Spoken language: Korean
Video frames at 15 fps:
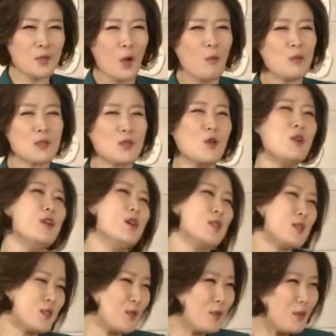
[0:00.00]
너무
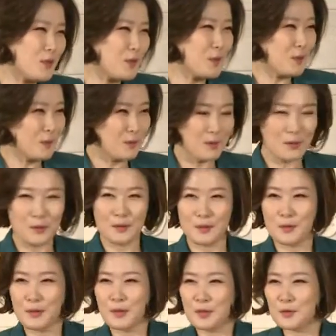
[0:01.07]
떨렸어.
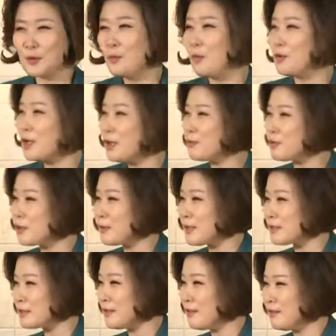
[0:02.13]
너 뭐라고
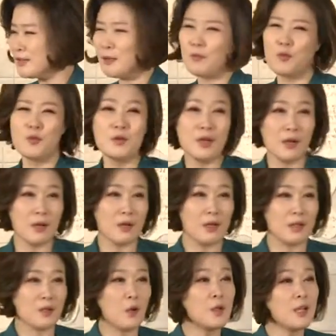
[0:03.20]
물어봤어? 나 몰라.
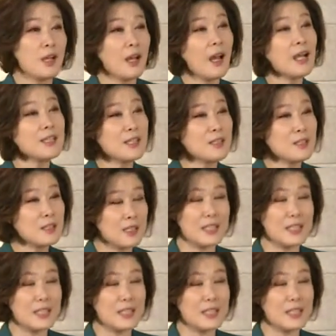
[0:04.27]
거의 학생들